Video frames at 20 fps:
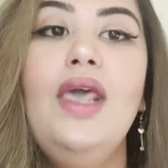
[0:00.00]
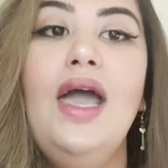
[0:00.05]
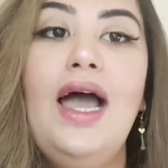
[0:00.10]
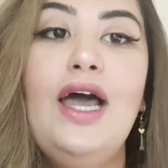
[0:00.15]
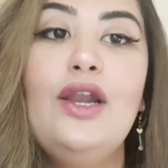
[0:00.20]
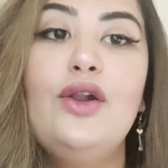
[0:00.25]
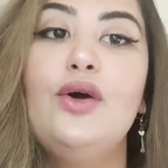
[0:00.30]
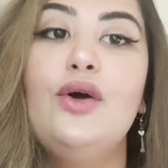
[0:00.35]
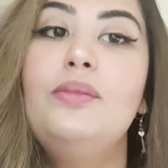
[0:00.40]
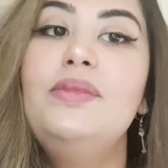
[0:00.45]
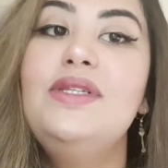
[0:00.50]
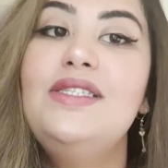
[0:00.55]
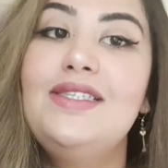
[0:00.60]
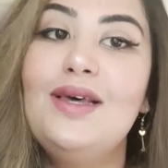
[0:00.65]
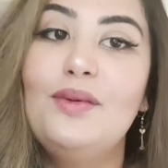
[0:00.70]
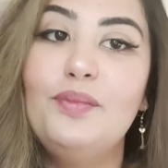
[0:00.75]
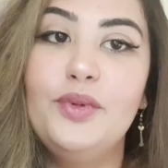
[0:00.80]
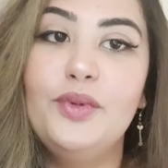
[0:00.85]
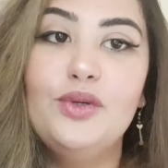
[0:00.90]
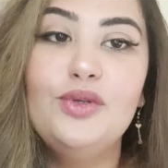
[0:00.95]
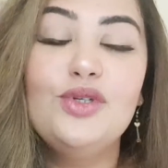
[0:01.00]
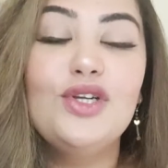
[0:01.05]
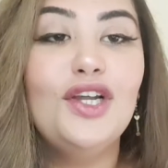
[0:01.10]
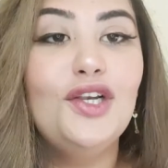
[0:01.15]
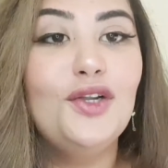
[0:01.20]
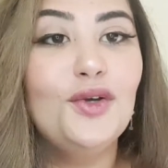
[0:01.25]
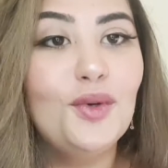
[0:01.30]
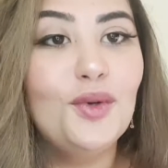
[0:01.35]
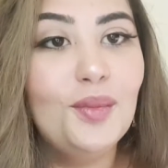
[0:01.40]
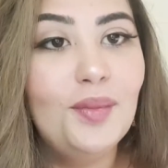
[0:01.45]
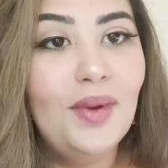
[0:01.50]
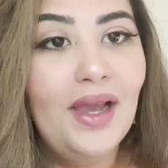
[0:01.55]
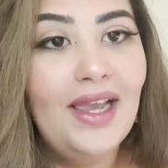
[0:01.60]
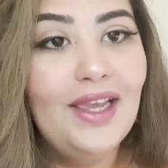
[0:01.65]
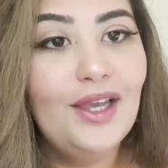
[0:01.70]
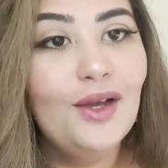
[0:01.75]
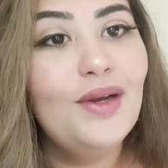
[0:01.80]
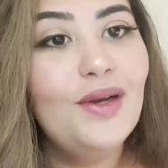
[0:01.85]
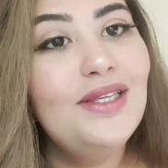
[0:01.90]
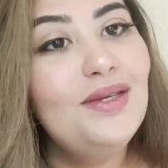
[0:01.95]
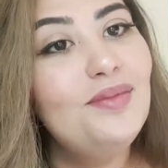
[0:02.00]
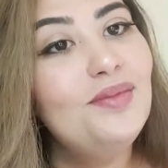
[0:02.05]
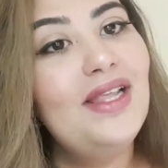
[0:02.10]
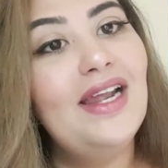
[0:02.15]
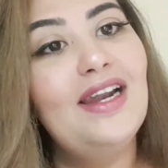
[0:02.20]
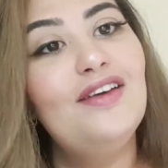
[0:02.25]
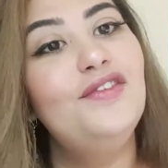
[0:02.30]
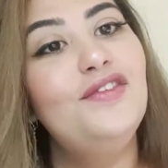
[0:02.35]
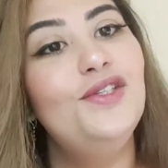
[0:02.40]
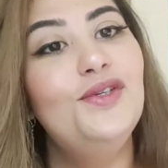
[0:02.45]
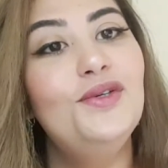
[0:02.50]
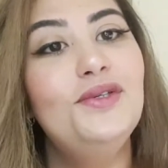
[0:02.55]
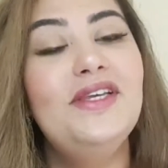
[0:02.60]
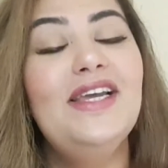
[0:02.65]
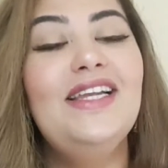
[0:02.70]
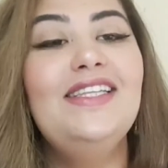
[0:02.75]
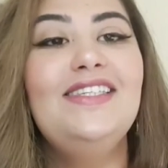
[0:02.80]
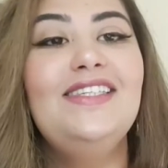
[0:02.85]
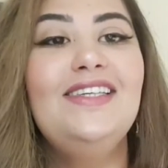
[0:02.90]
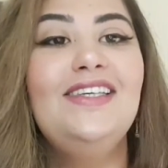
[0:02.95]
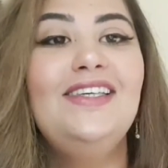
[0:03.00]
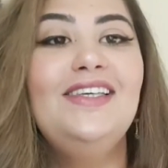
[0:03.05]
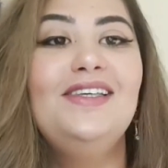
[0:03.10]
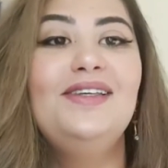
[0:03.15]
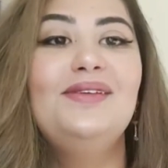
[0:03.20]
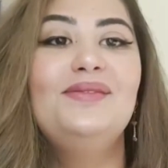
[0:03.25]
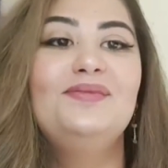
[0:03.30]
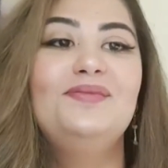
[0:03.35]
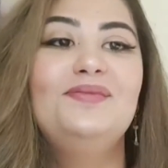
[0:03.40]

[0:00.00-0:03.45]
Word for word: الوغ متزابيوش خليكم معايا ونبدا لا فيديو ديالتي